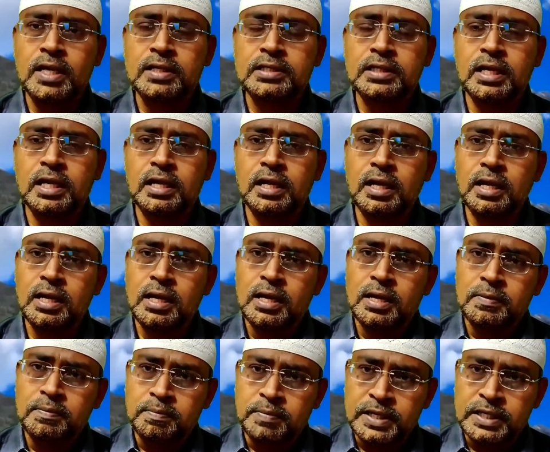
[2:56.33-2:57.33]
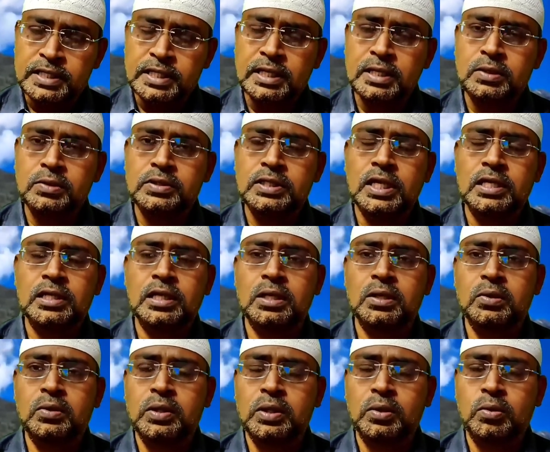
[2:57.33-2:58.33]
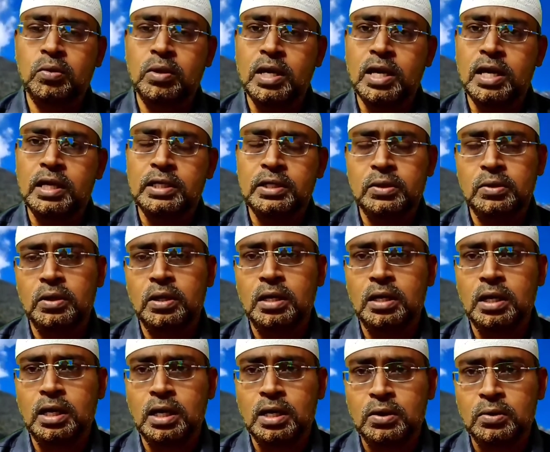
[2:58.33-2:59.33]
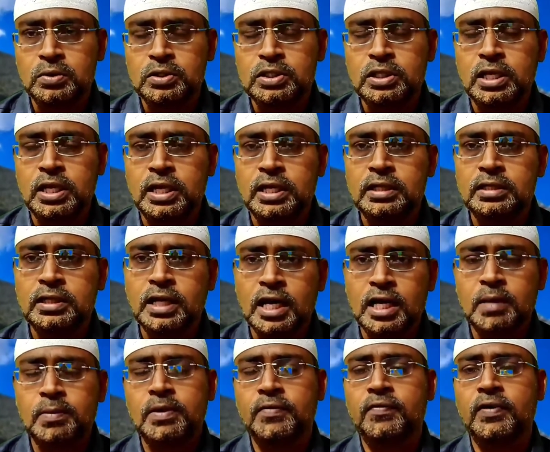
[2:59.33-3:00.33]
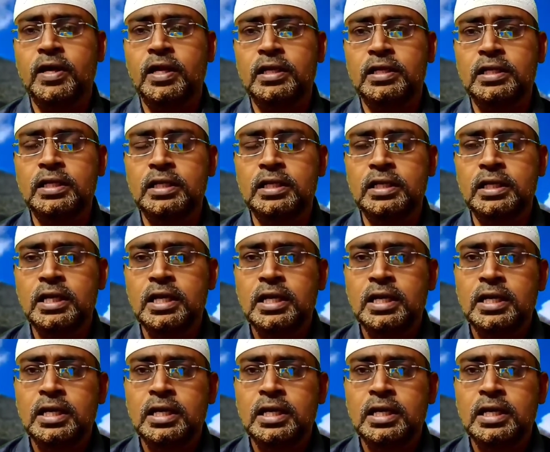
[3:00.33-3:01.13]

మహాశలరా బీదలకు సాధలకు ఎక్కువగా ఈ ఆ రోజున దానం ఇవ్వడానికి